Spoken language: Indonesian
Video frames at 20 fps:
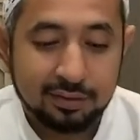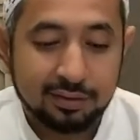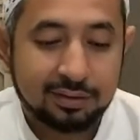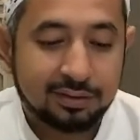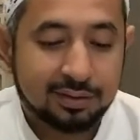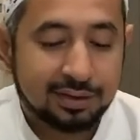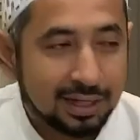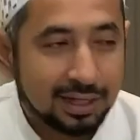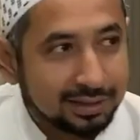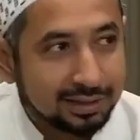
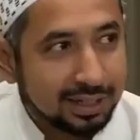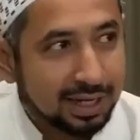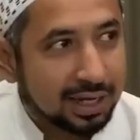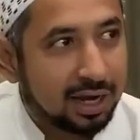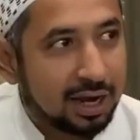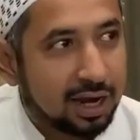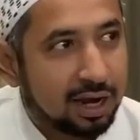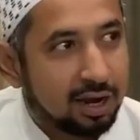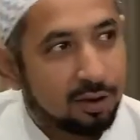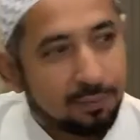Selesai
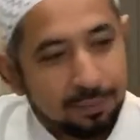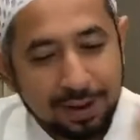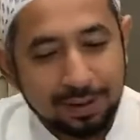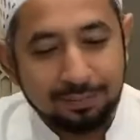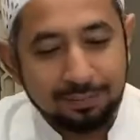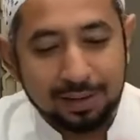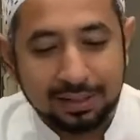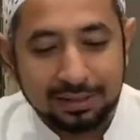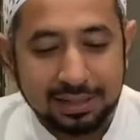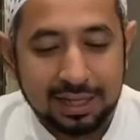kelangkopan
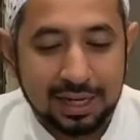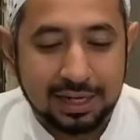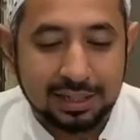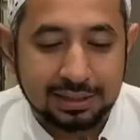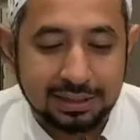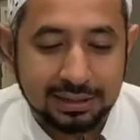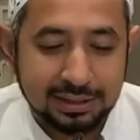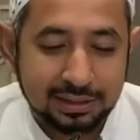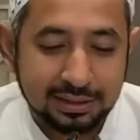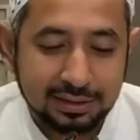baca
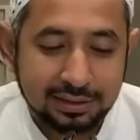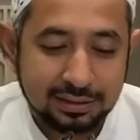lagi.